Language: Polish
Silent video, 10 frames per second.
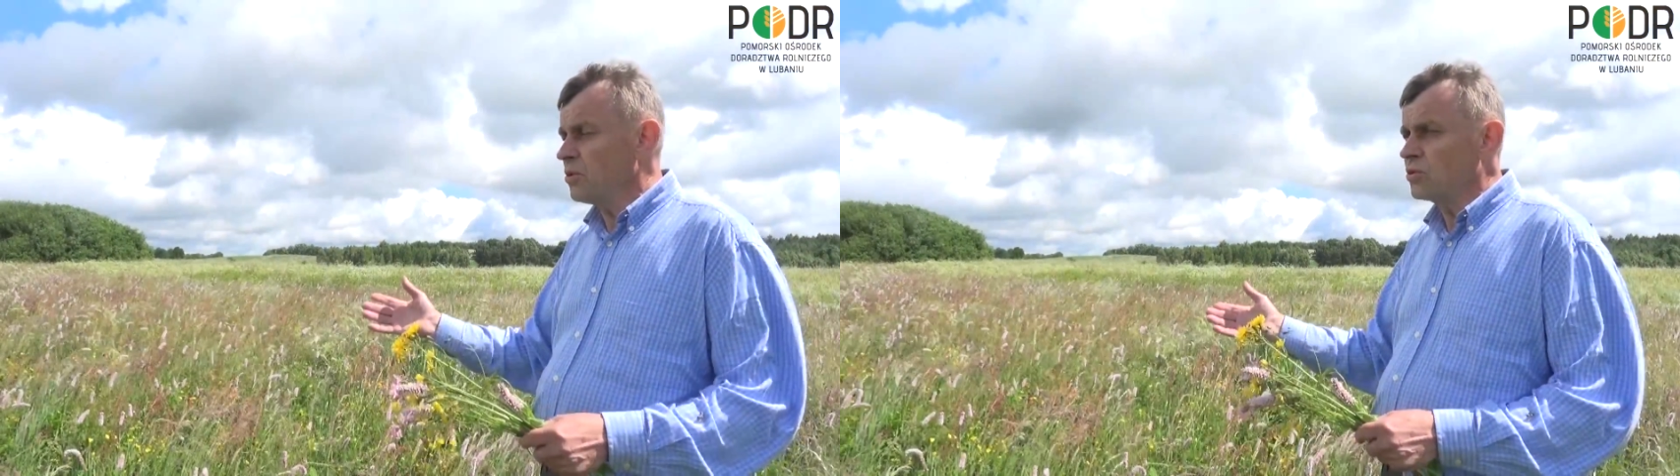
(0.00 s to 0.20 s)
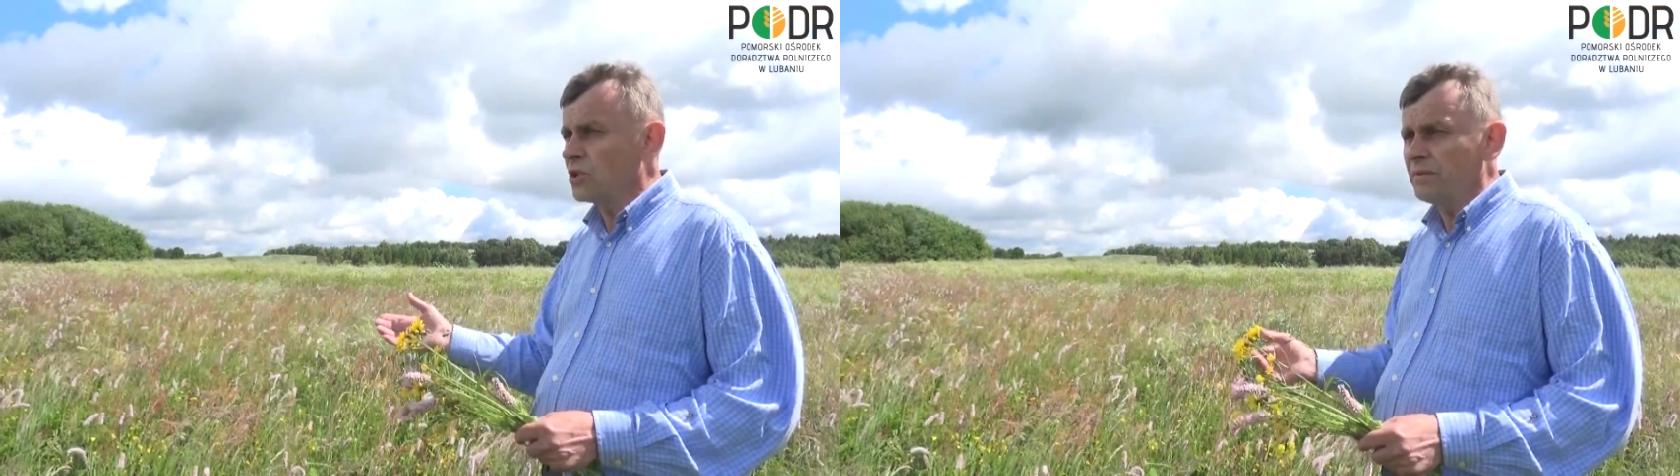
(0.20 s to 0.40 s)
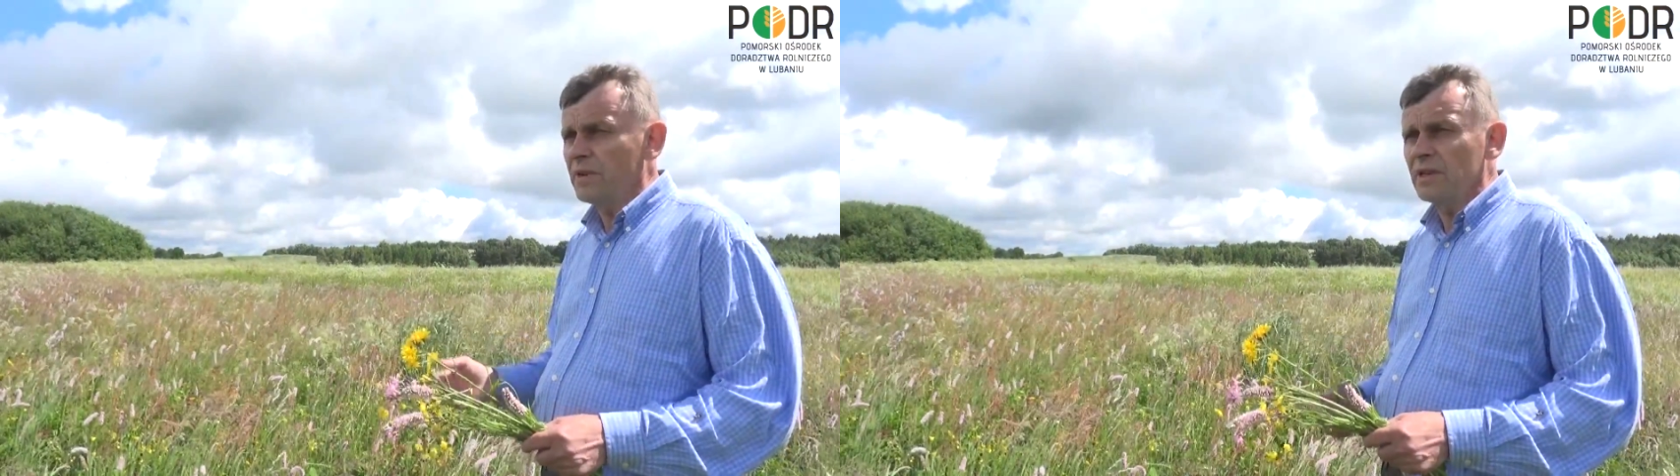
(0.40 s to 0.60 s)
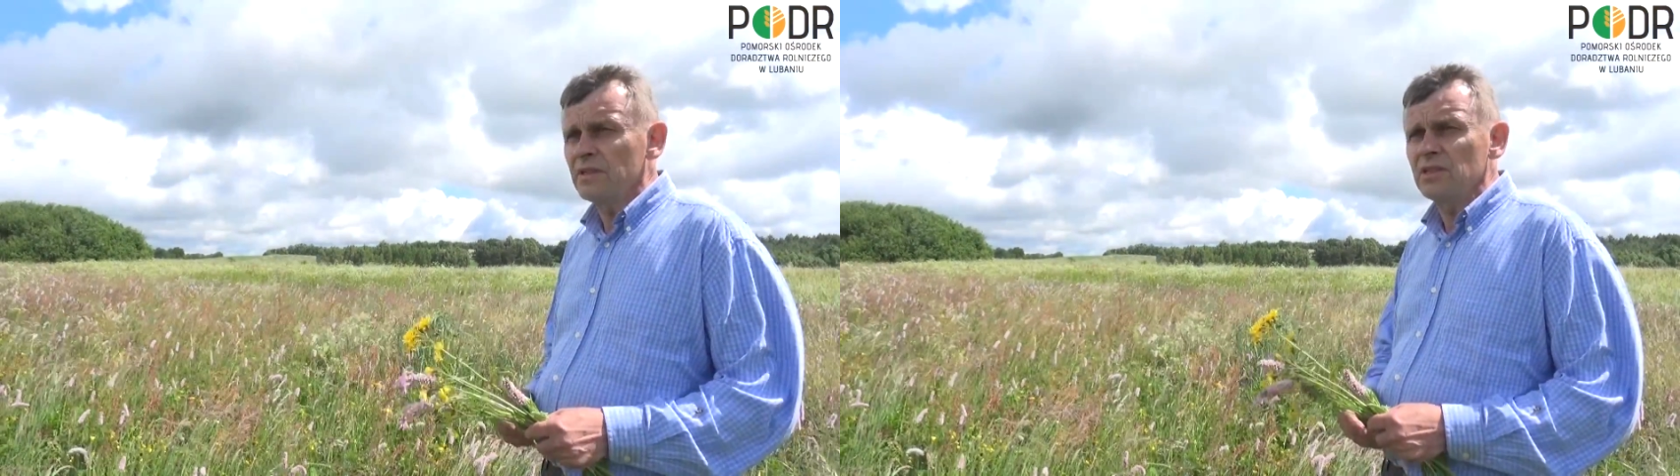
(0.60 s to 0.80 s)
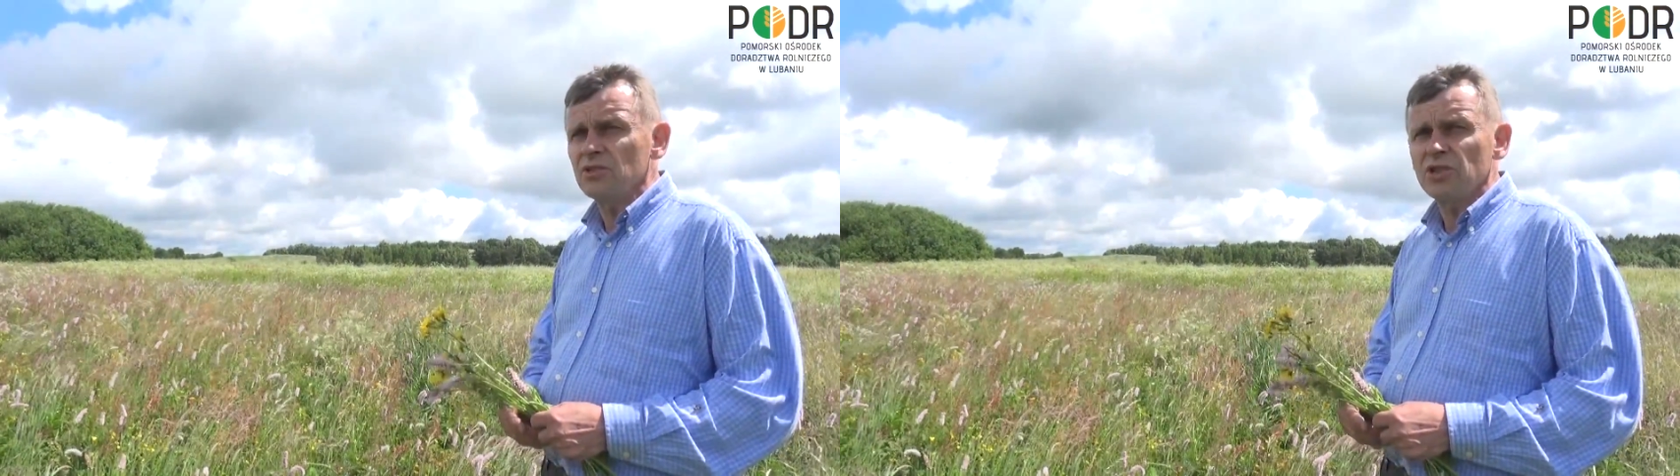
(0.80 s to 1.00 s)
punktowe
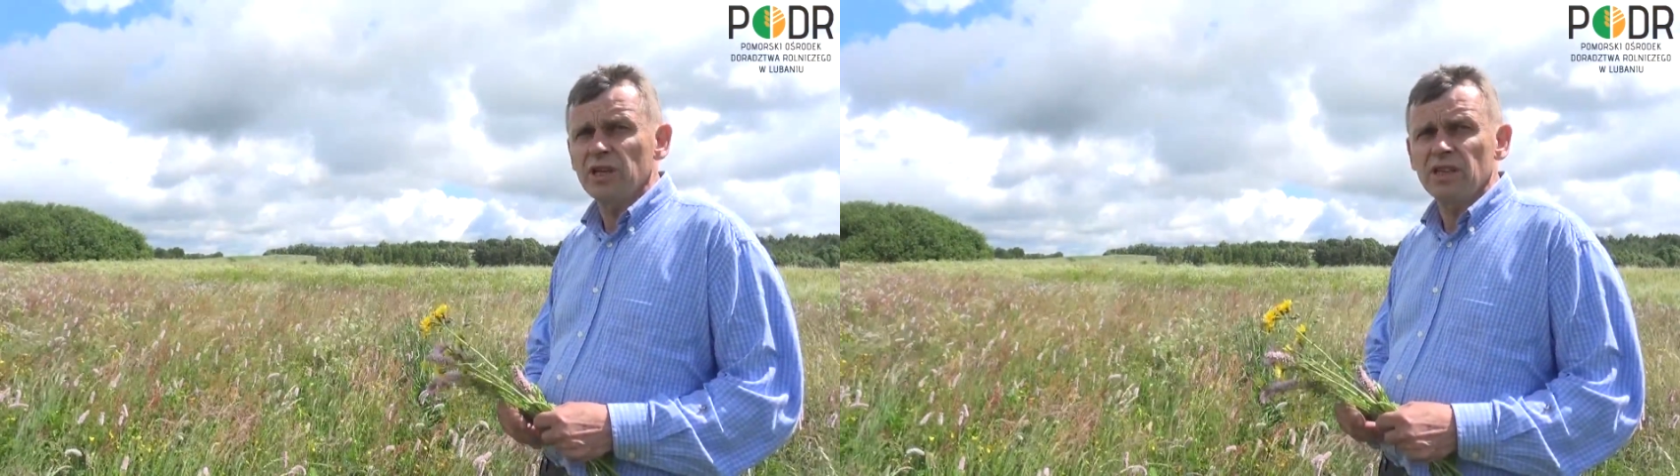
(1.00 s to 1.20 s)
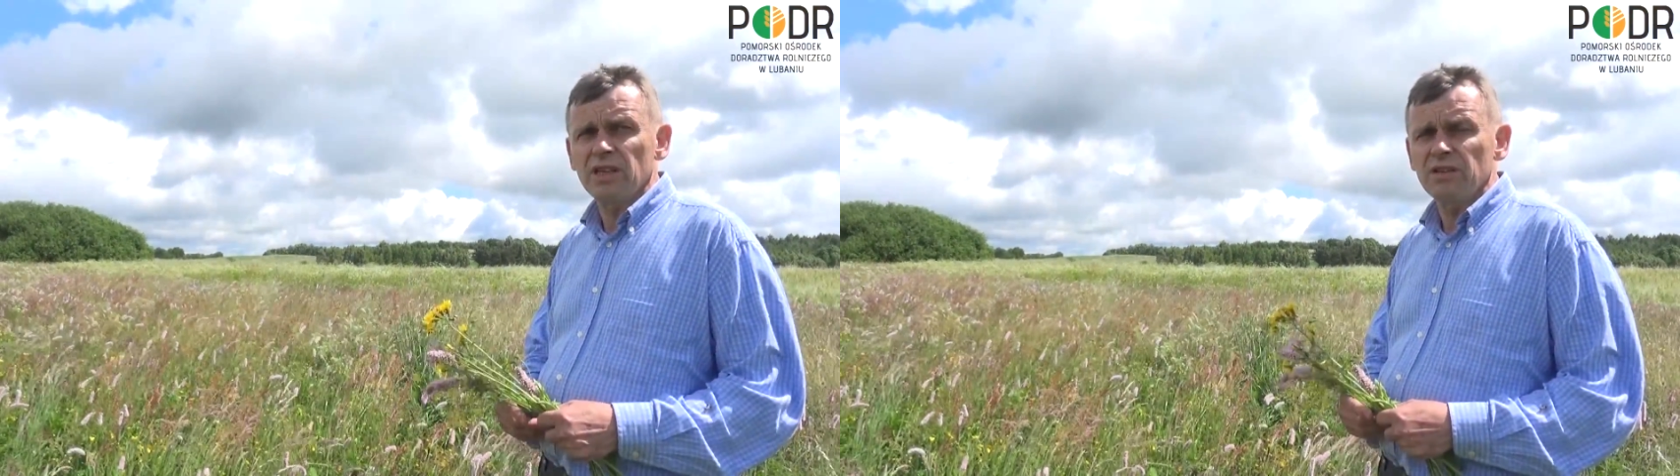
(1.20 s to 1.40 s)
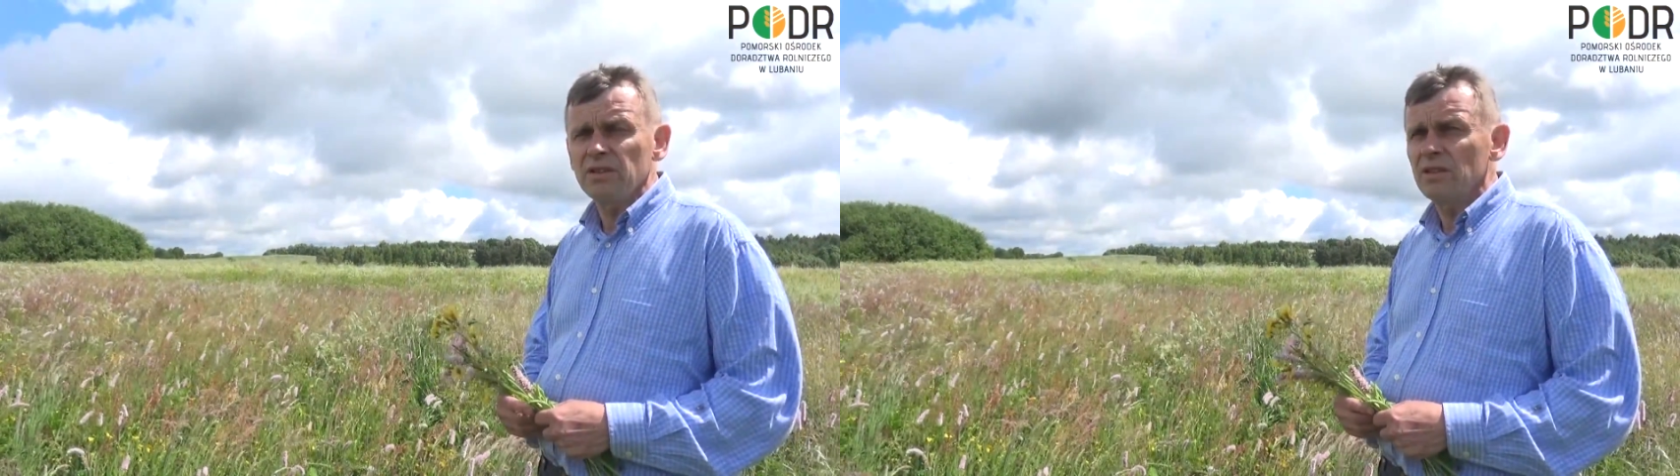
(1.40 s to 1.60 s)
zniszczenie